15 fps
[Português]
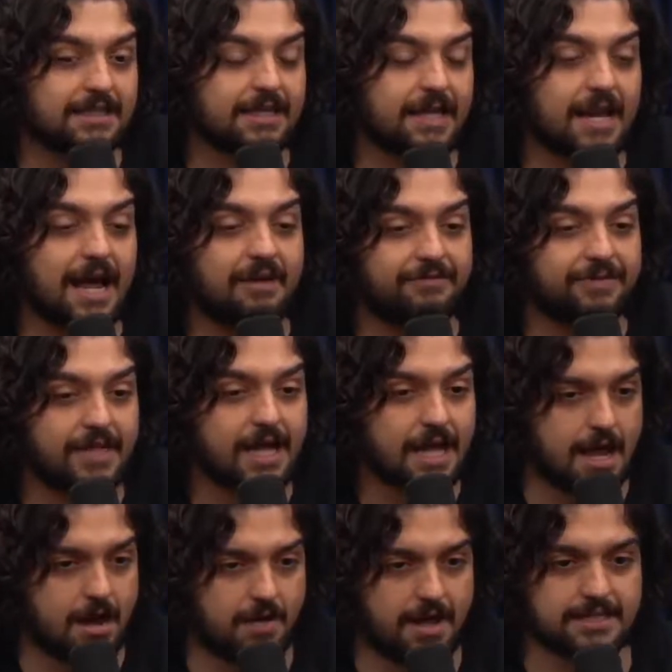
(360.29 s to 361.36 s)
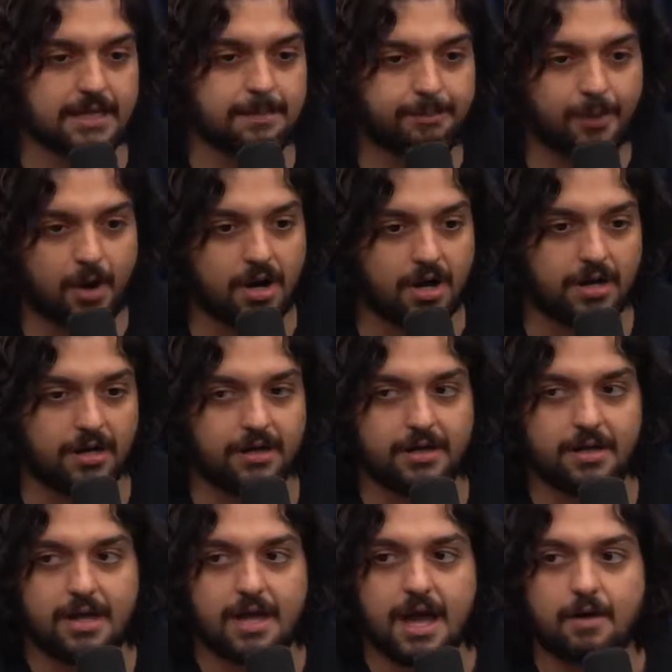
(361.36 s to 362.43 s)
dele. A vida real é essa porra.
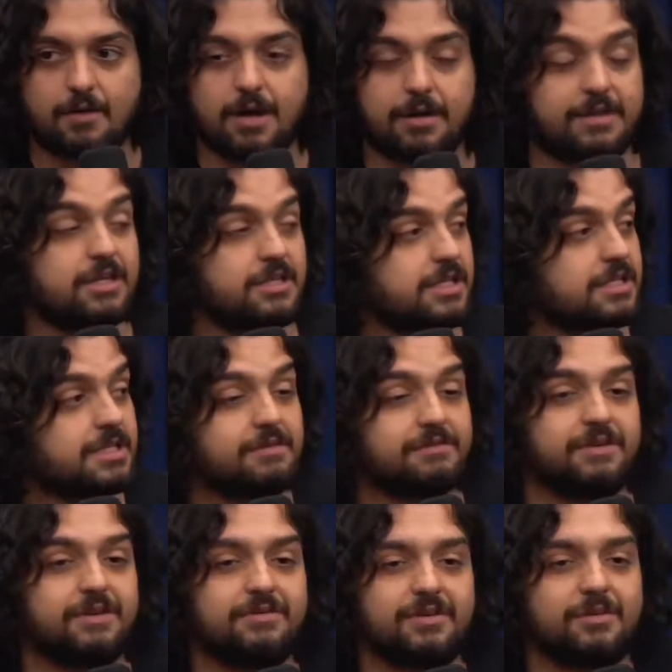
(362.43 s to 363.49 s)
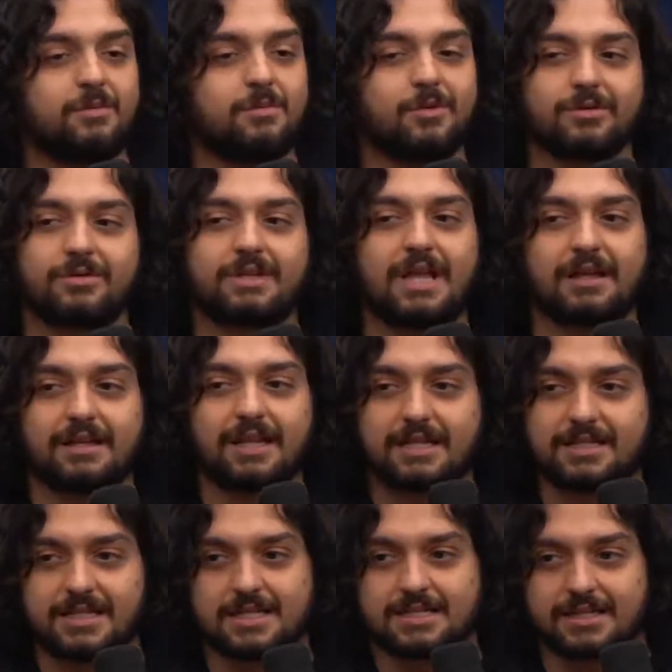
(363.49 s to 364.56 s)
Agora, tem gente que vive no mundo da, da
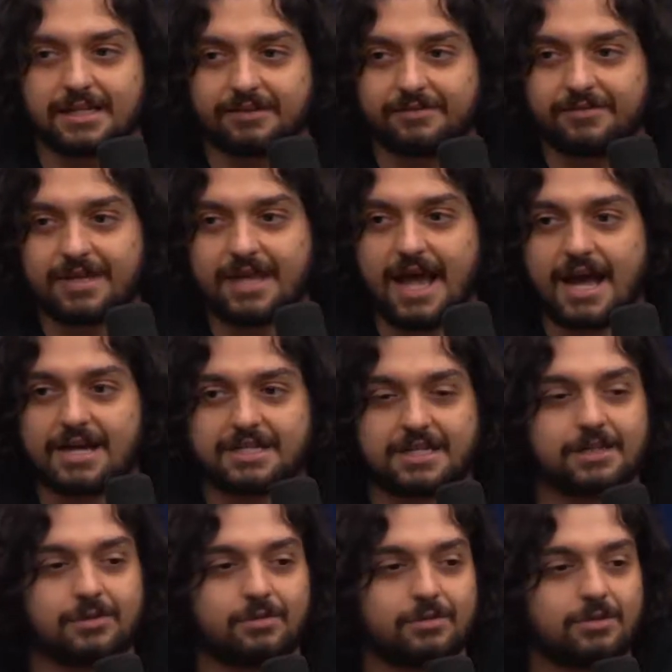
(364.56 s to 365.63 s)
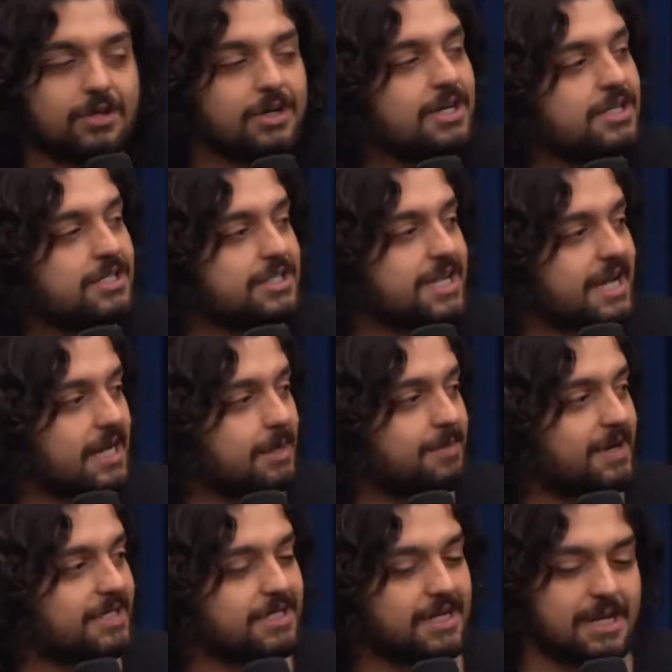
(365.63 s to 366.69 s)
Disney, que acha que tudo chega na
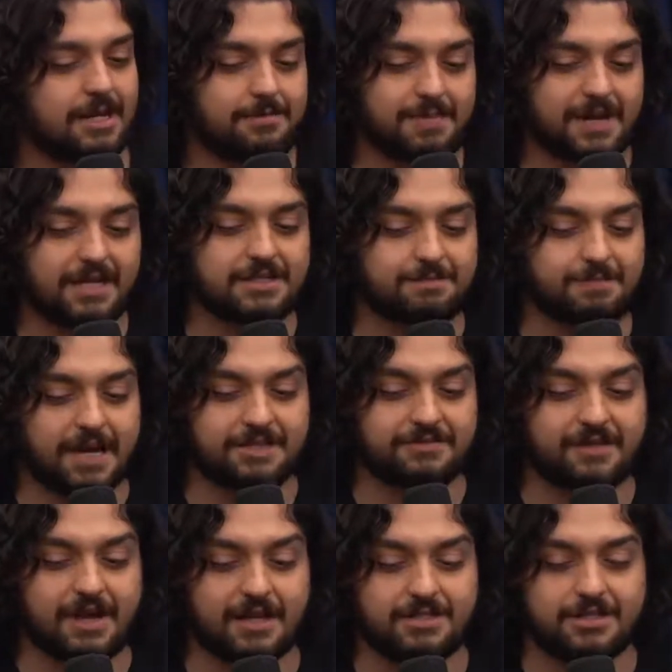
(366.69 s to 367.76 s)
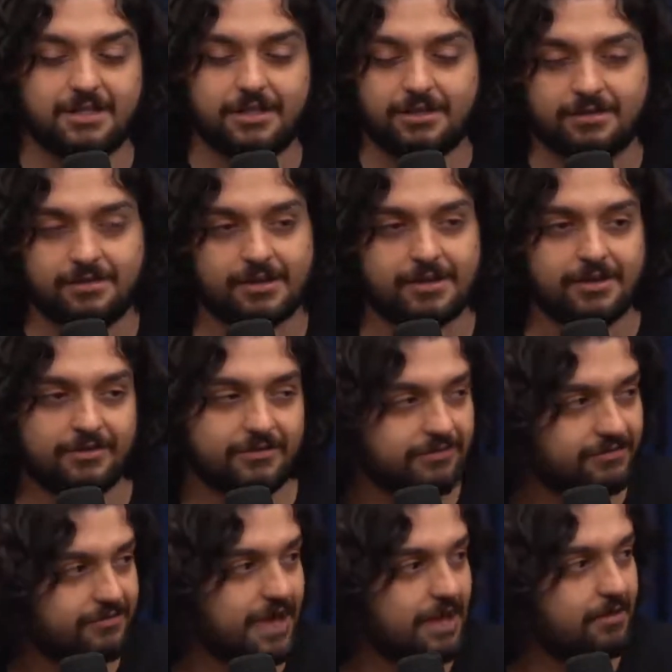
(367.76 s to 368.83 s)
prateleira em plastificatinho
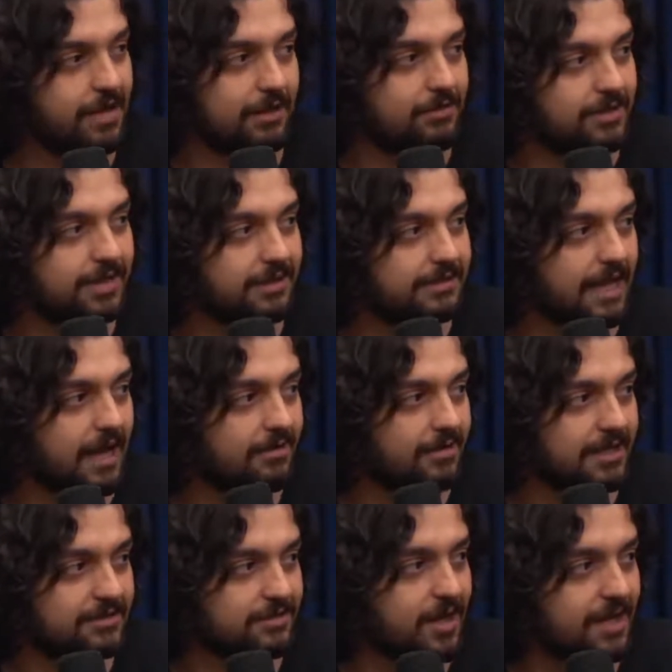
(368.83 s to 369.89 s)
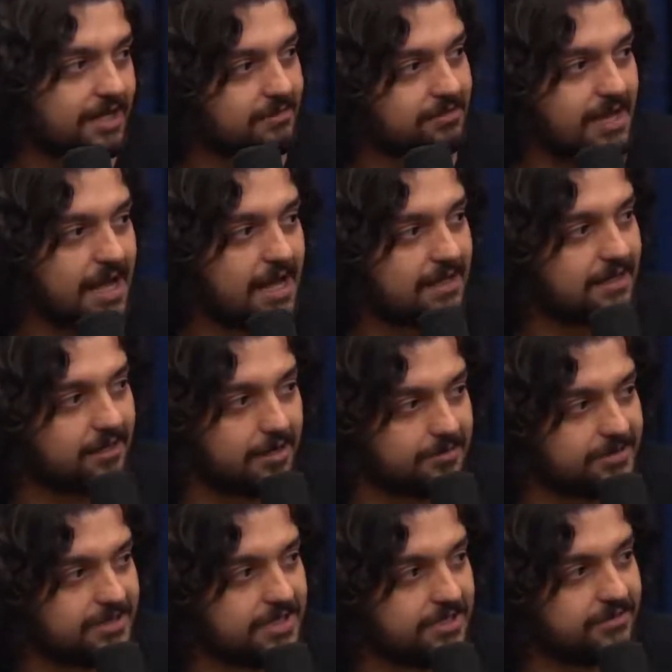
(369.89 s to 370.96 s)
veio lá do quintal da sogra do cara, não é
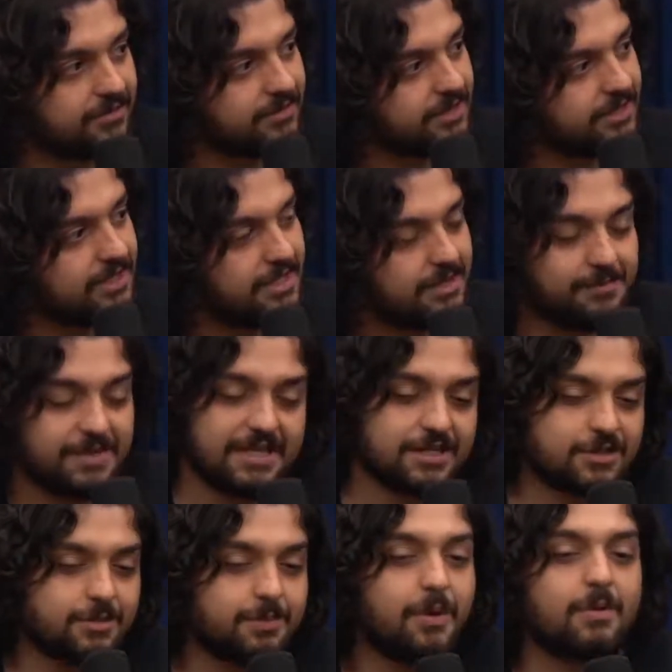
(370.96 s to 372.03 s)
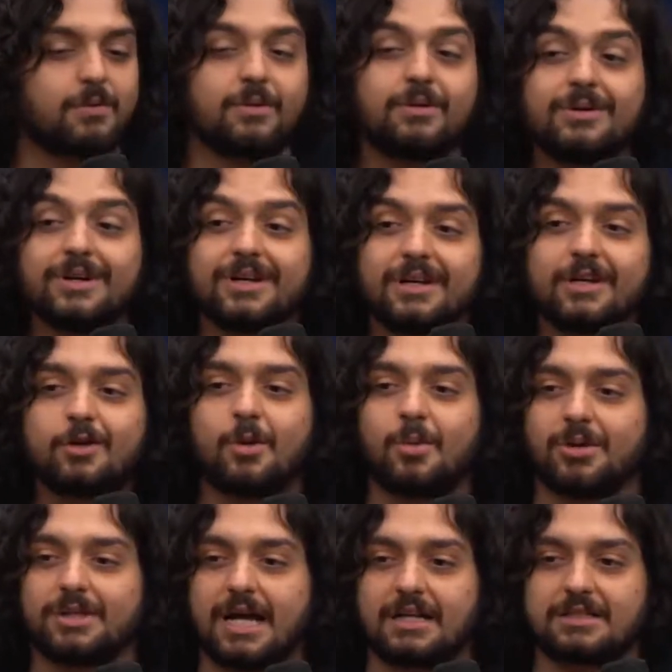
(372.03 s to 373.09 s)
possível. Me deixa um pouco
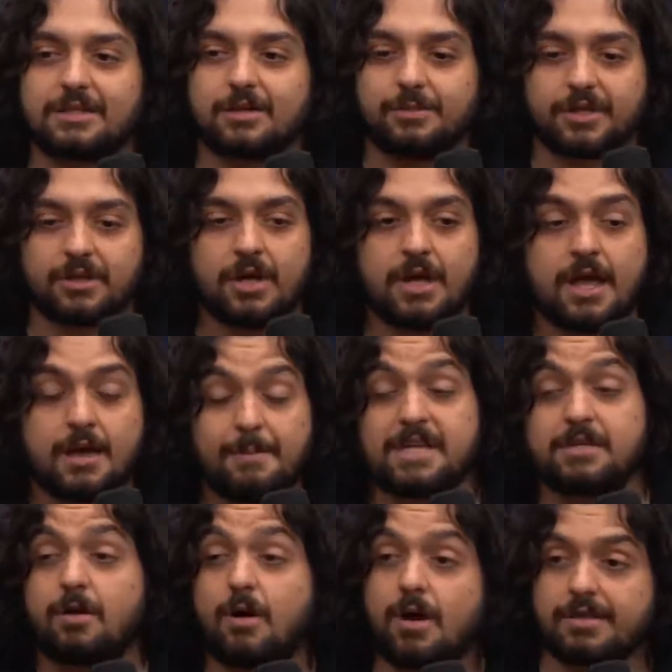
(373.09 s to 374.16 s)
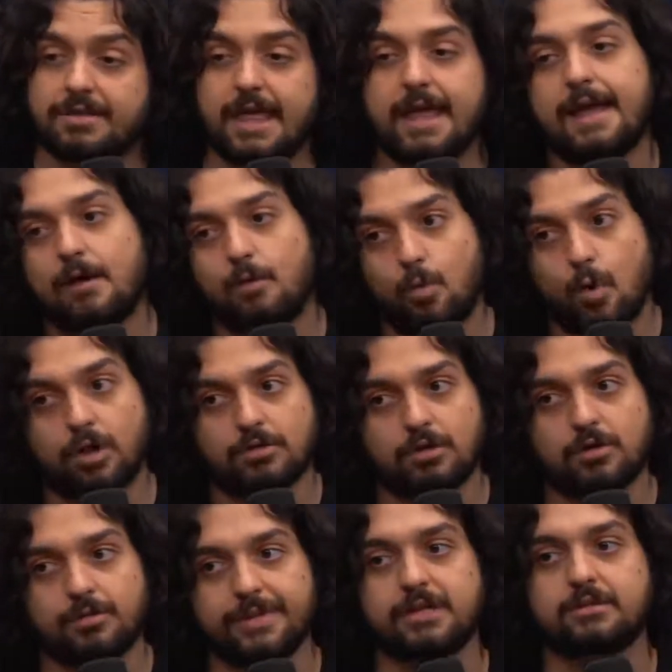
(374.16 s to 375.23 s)
incomodado esse argumento. Mas eu, tem o outro
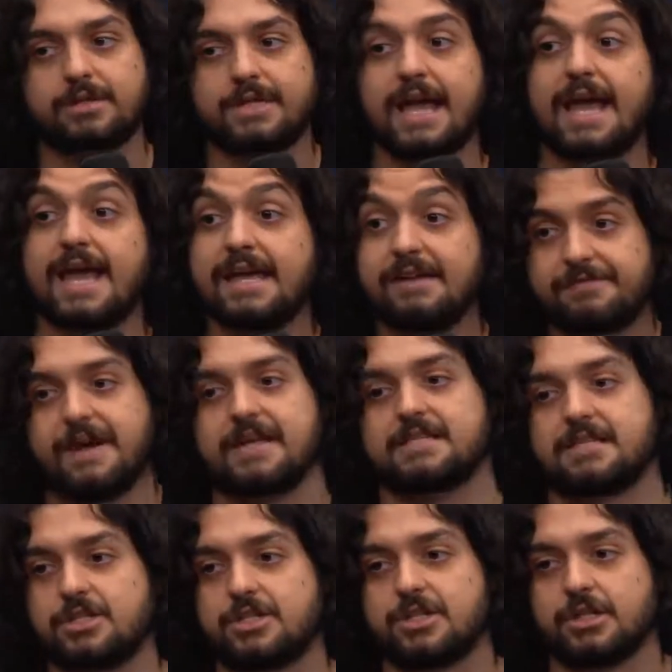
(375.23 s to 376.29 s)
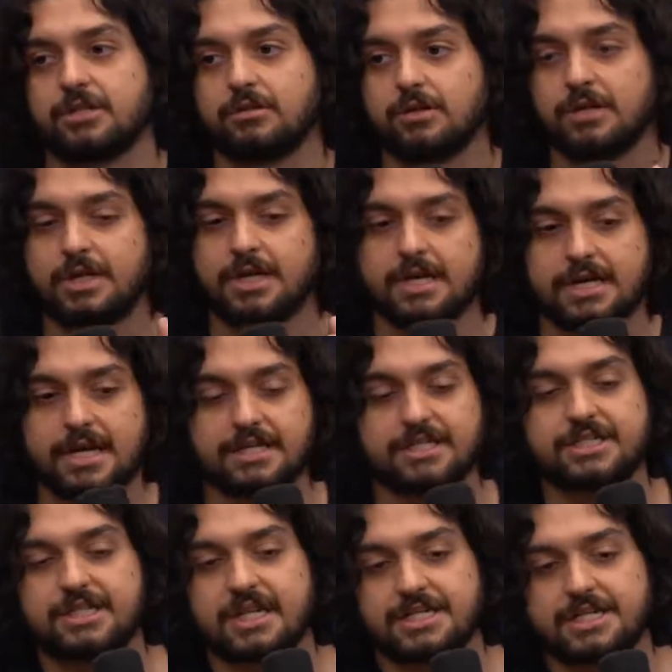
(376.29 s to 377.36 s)
argumento que aí é, faz sentido, que a
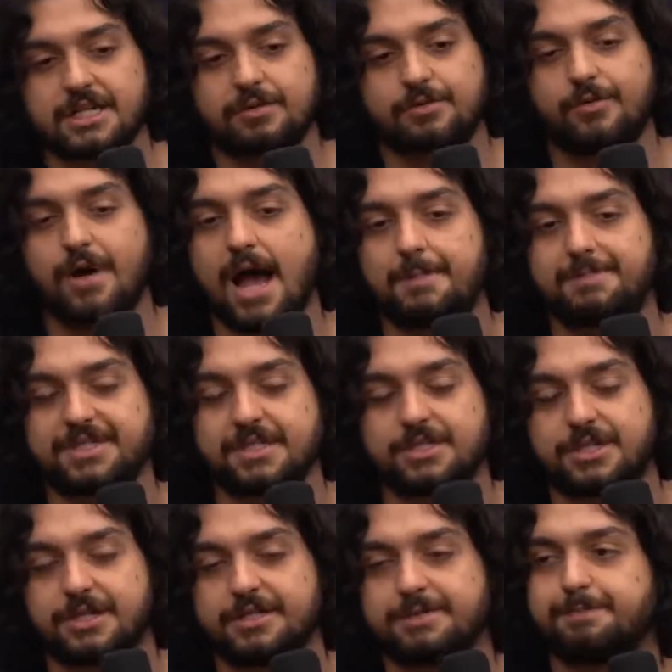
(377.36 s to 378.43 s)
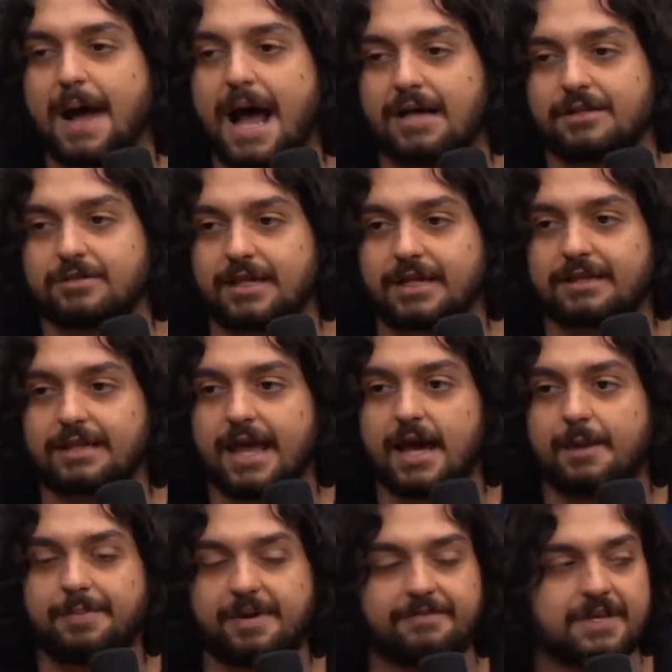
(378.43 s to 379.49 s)
gente está chegando num ápice de espaço na
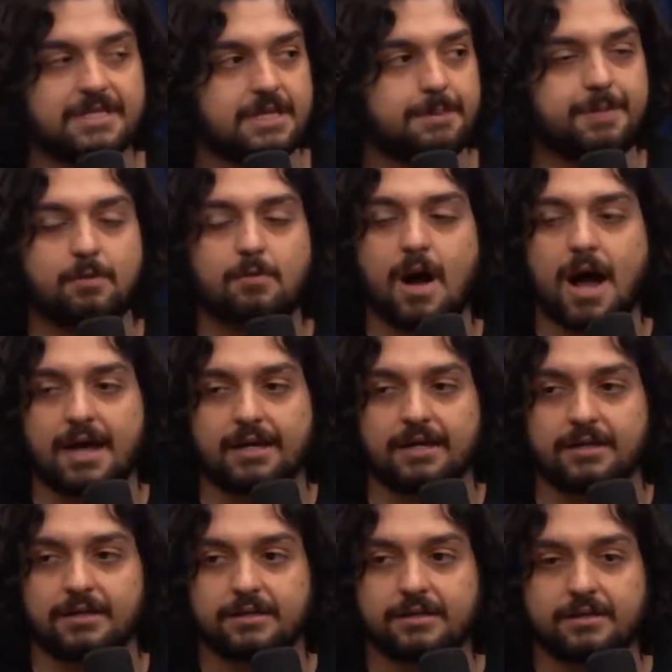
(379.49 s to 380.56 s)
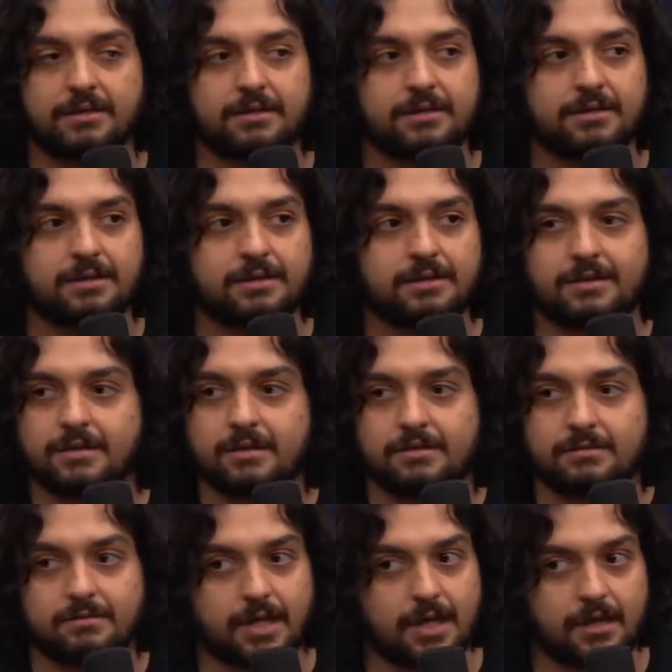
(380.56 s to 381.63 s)
Terra para fazer pecuária,
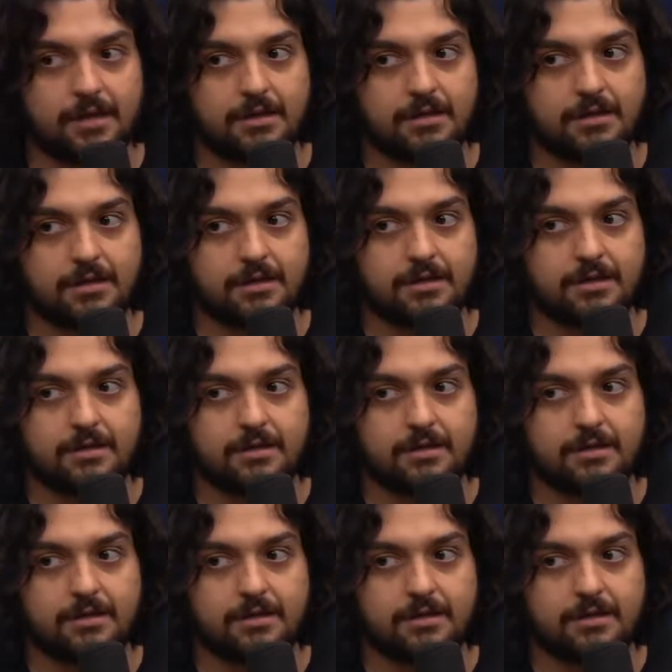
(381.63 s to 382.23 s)
né? Onde é que ele